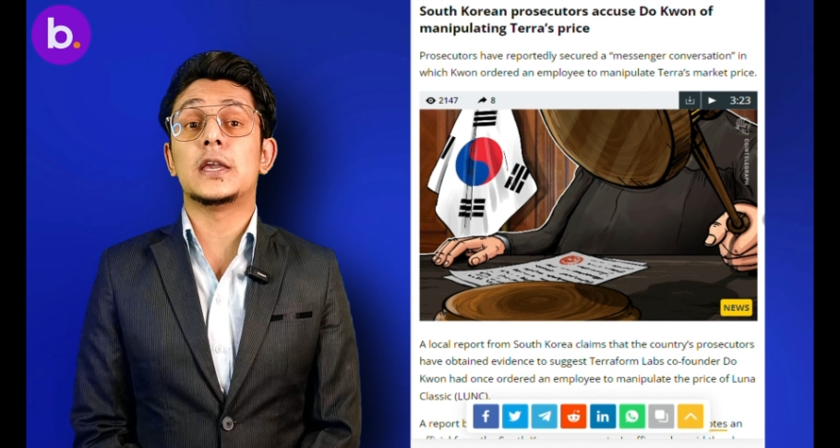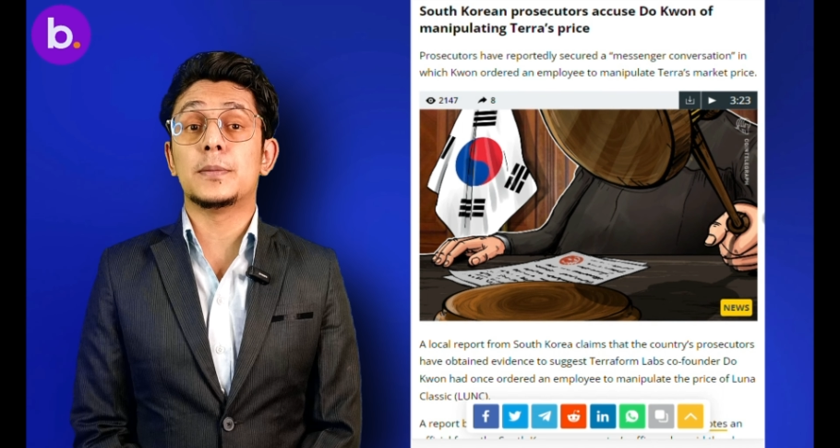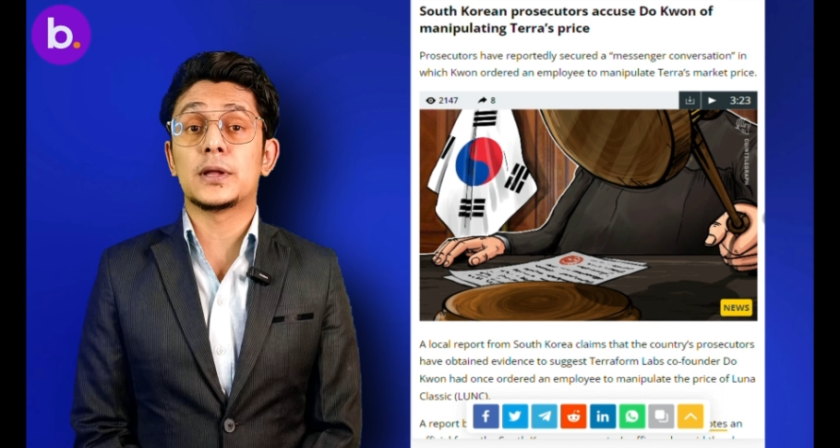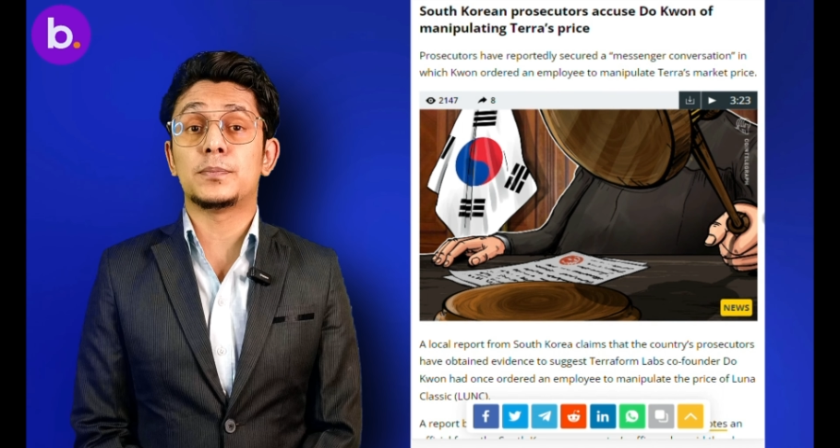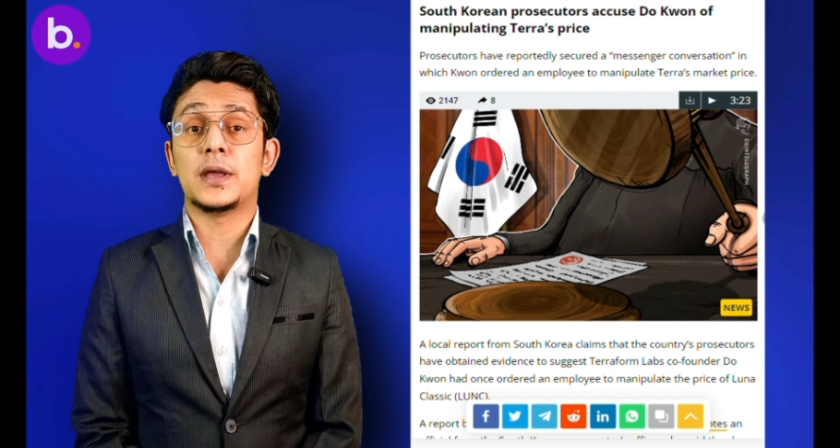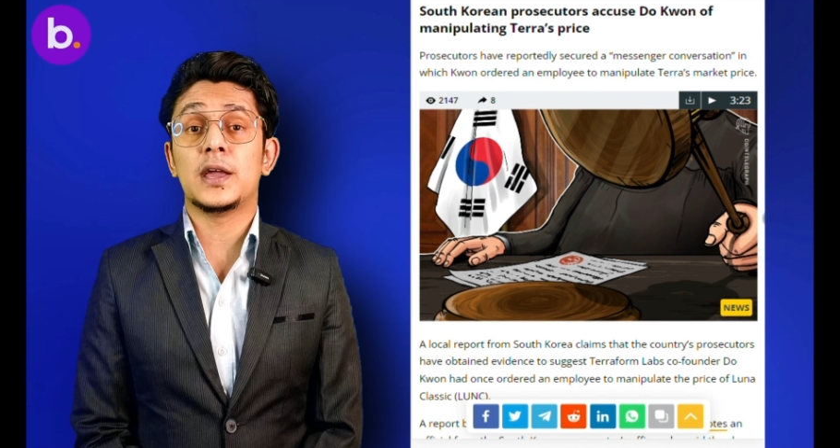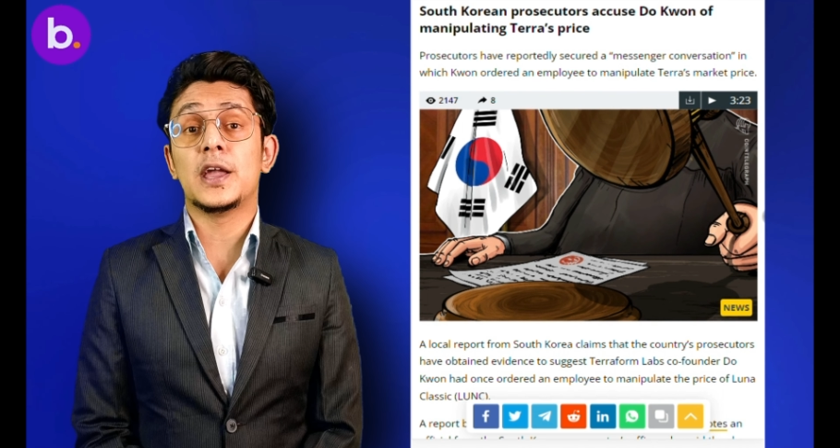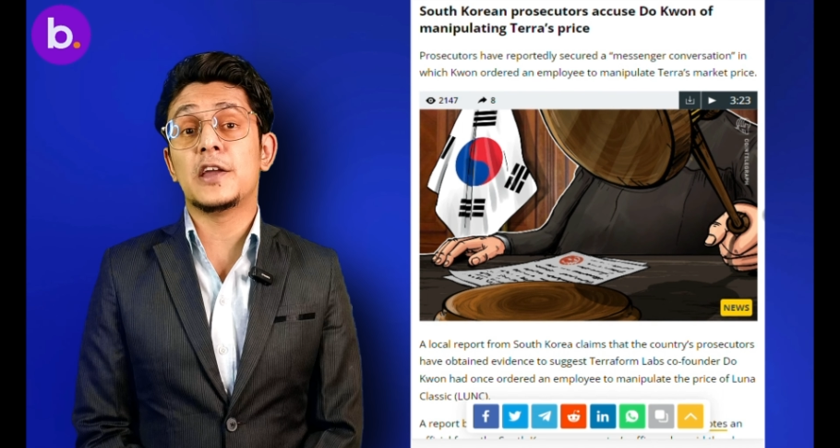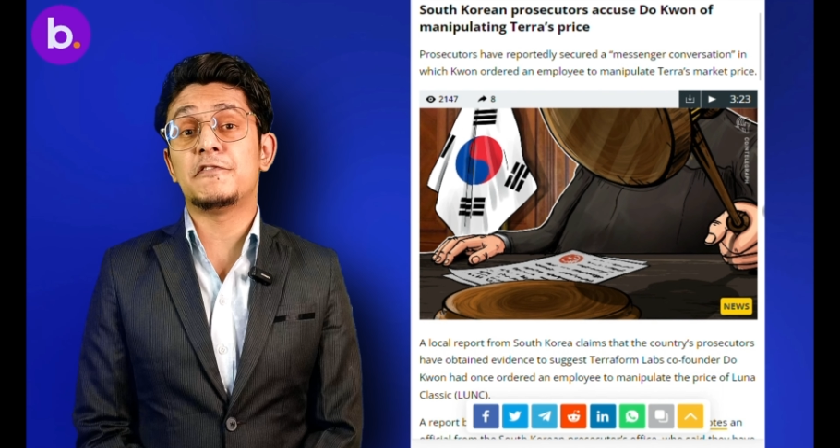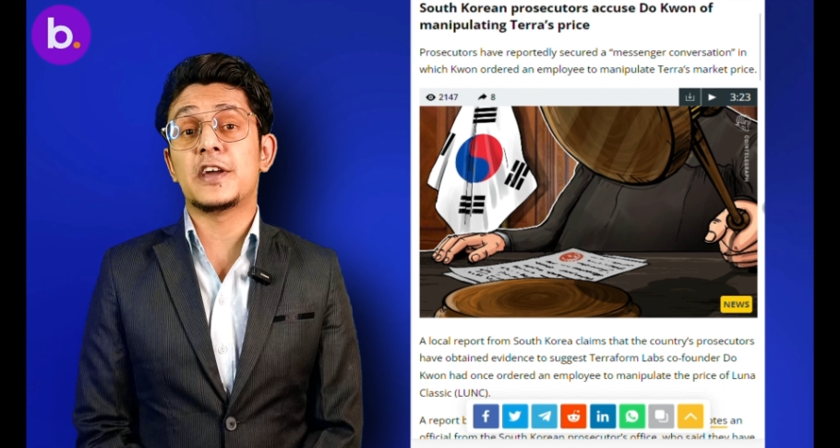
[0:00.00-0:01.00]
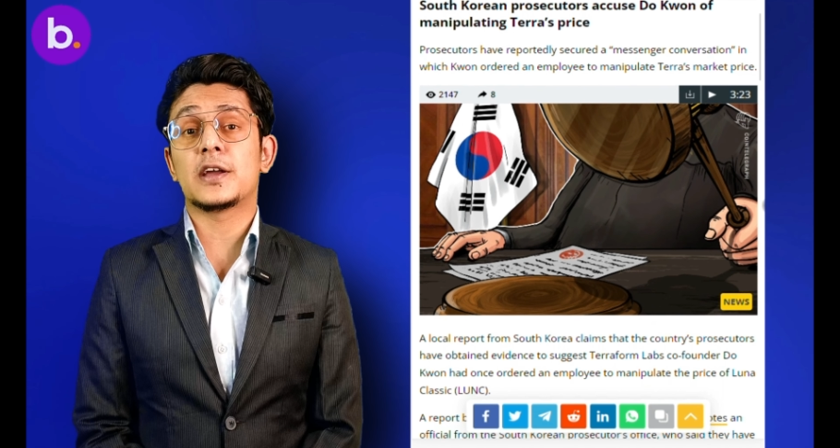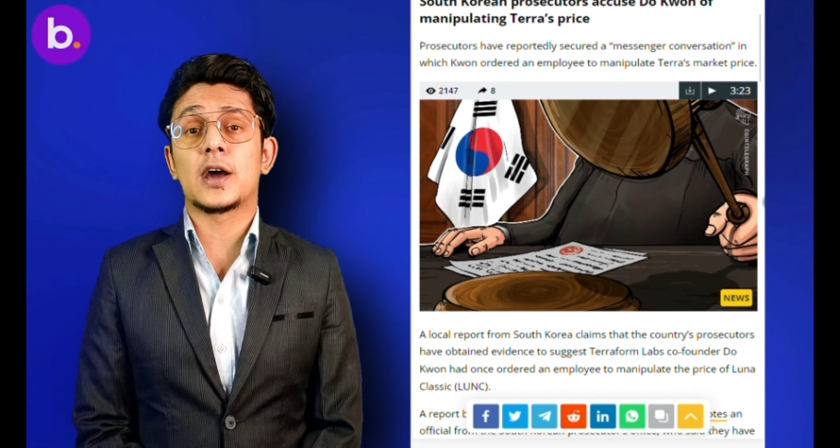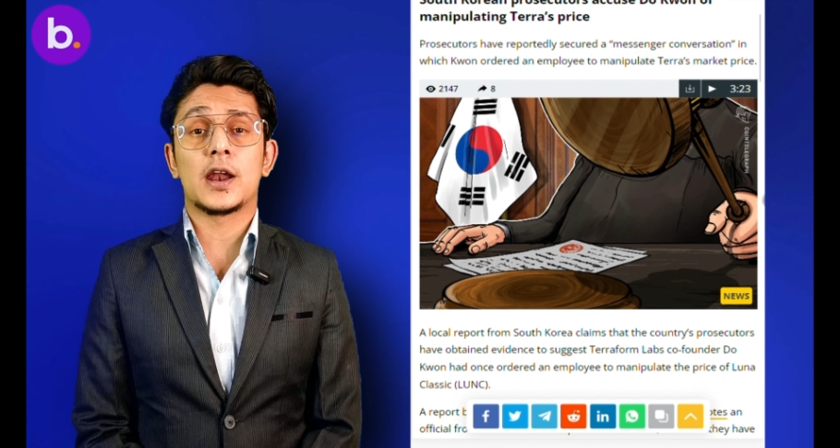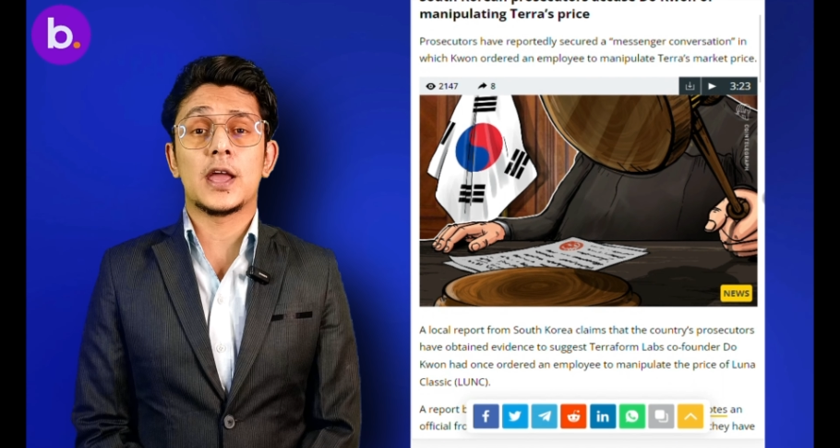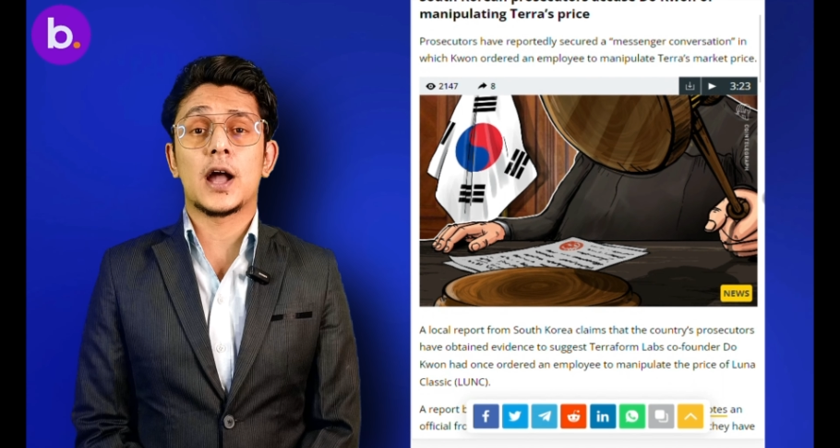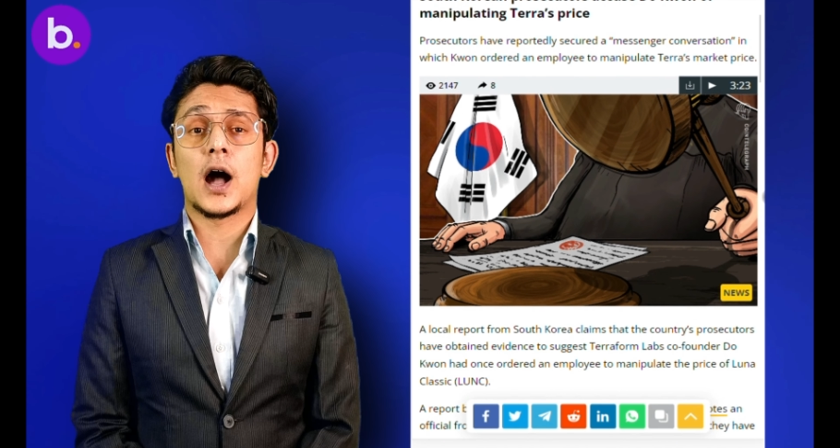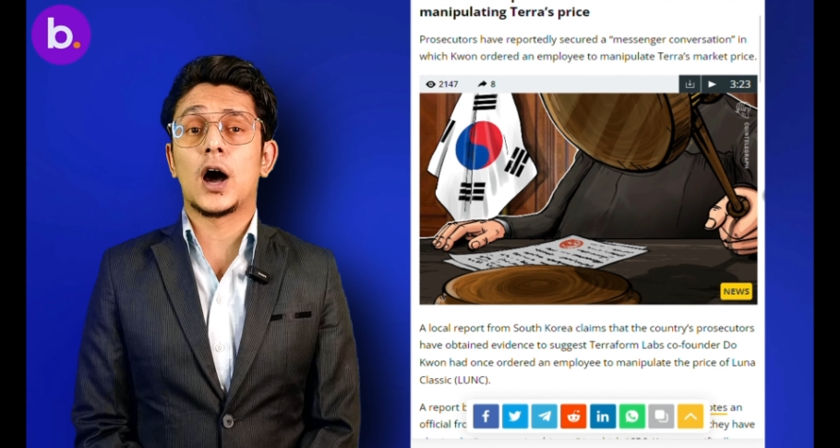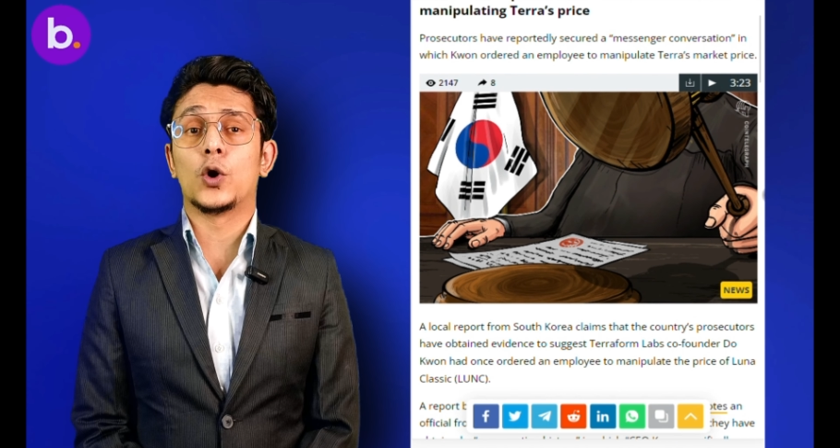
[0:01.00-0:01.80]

कीमत में हेरफेर करने का